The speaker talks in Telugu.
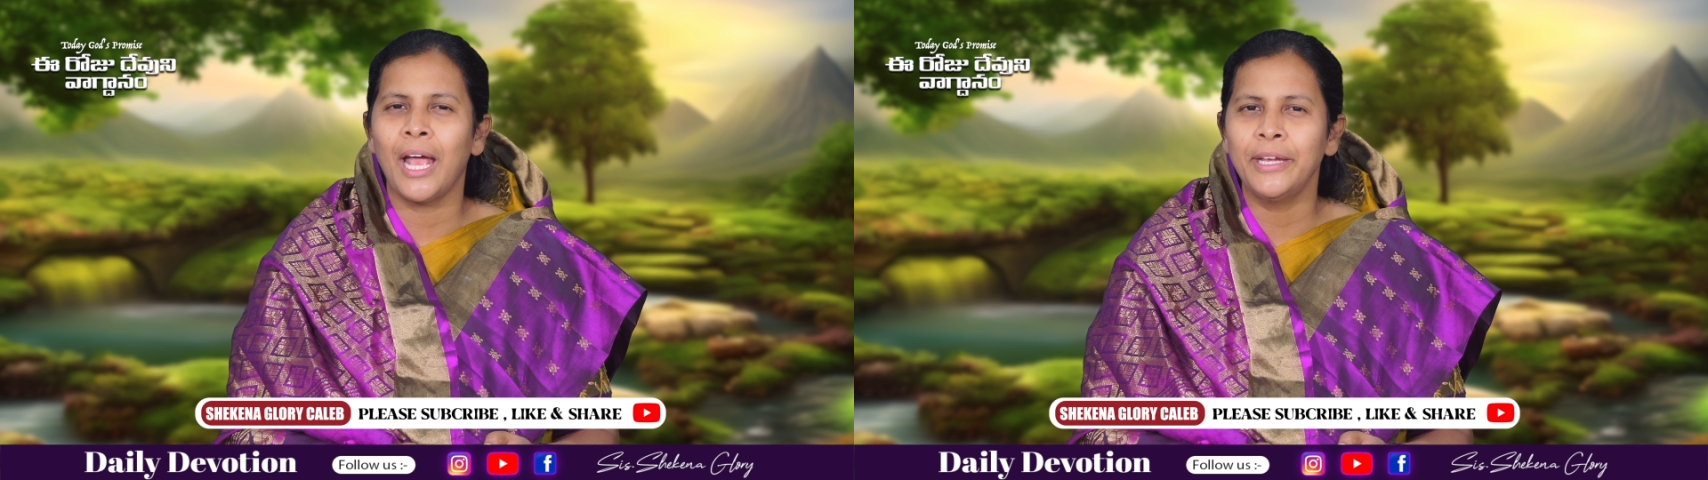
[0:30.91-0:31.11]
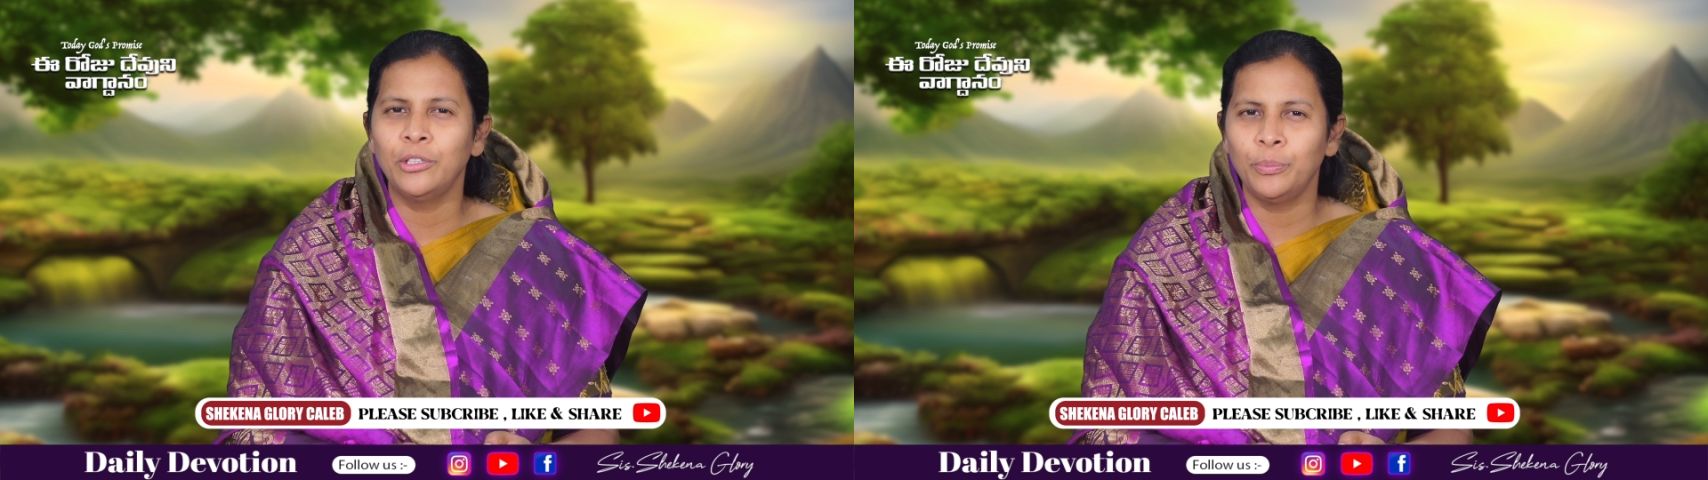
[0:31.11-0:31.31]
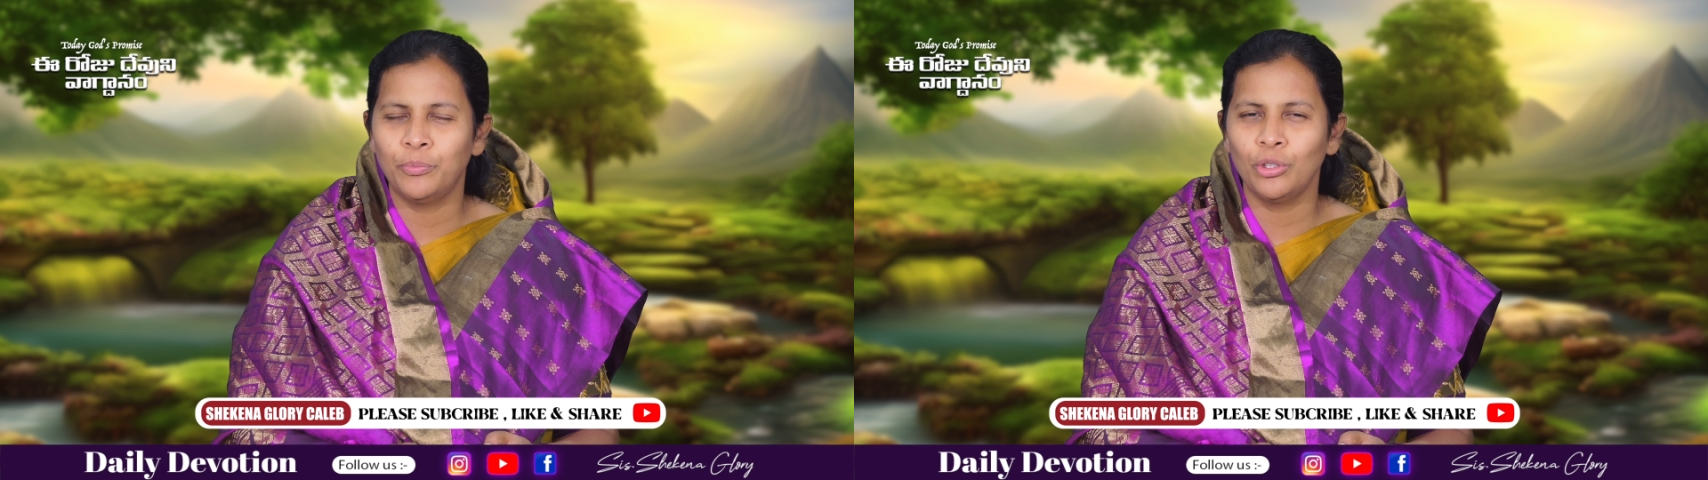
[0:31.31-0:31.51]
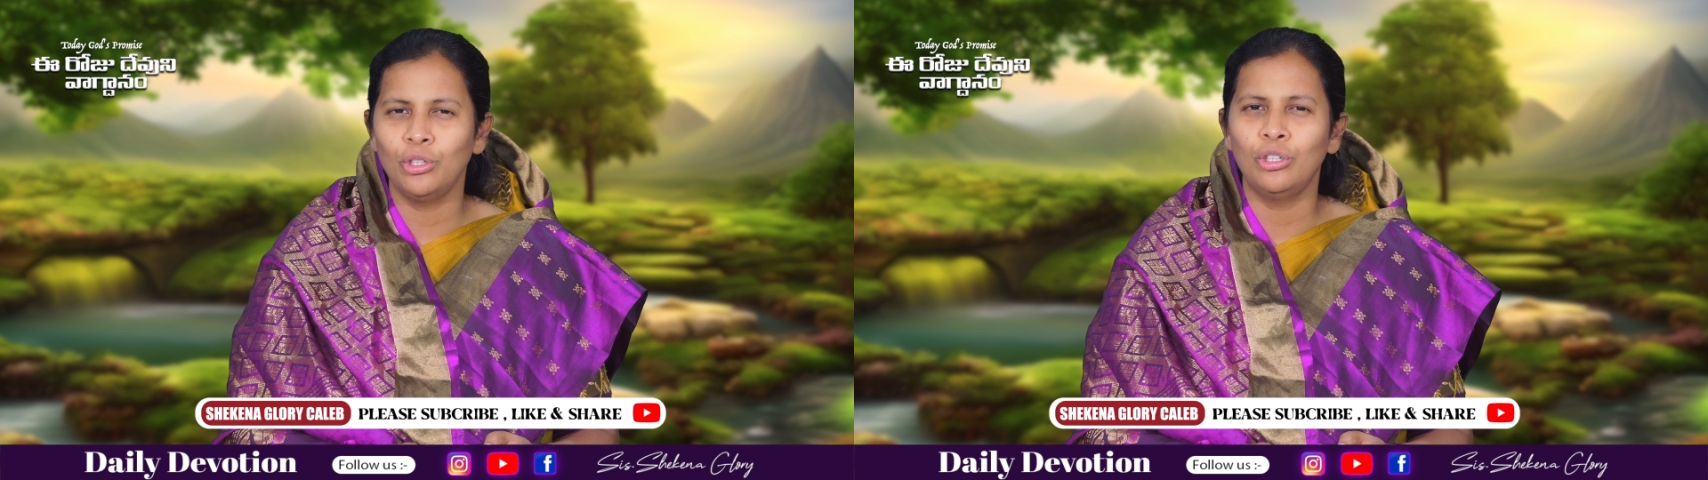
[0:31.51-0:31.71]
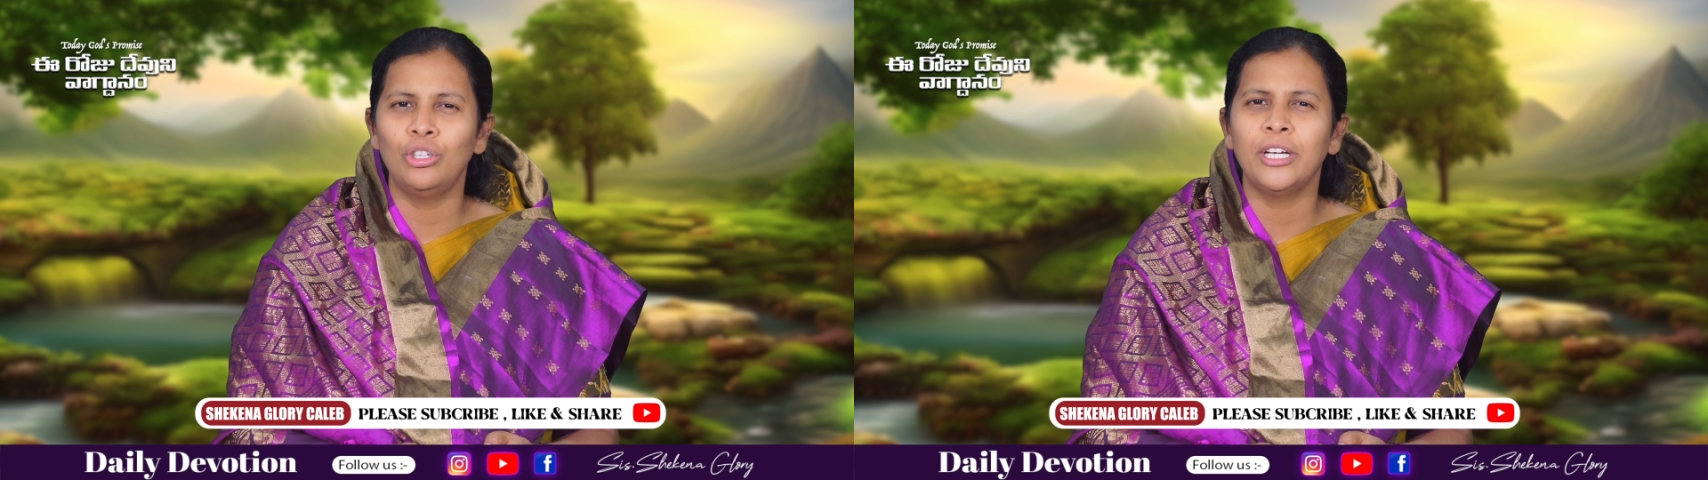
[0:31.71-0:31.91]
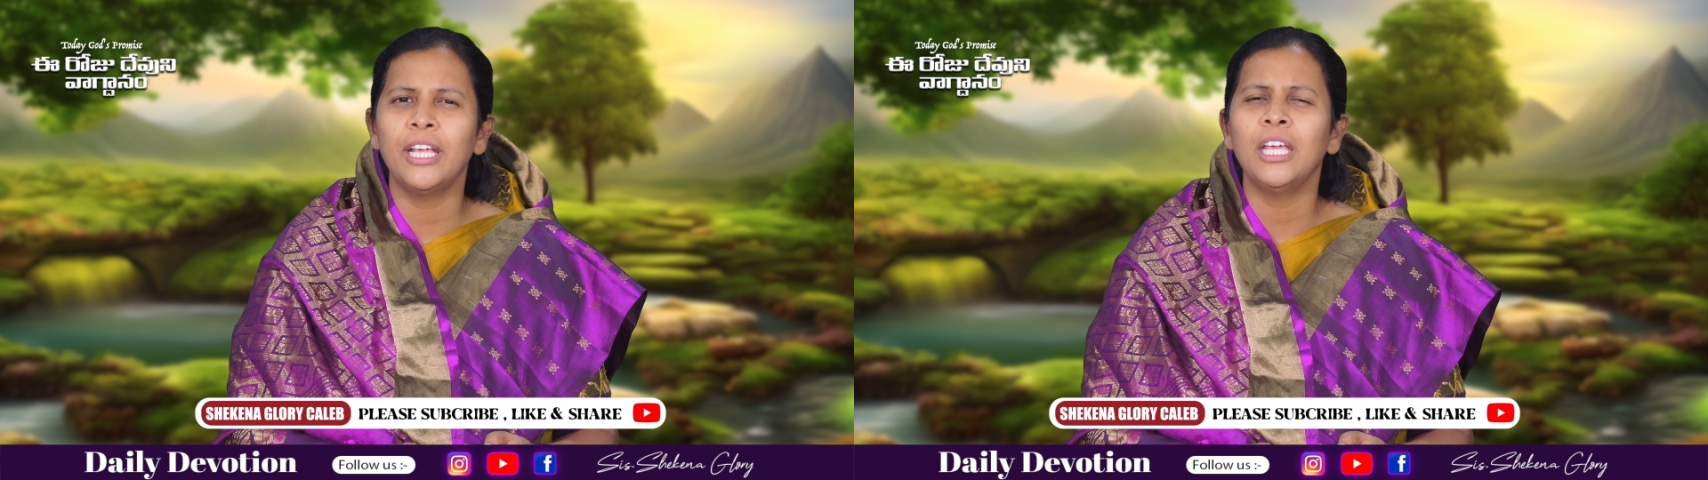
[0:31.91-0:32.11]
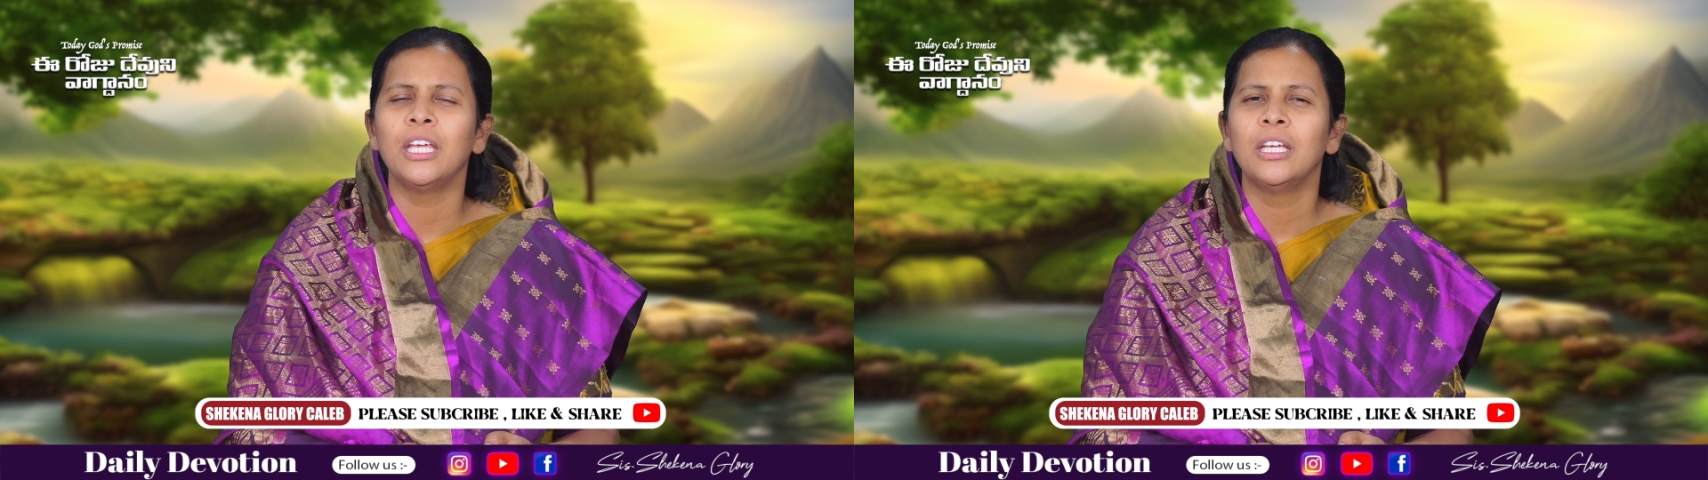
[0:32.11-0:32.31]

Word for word: ఐగుప్తులో నుండి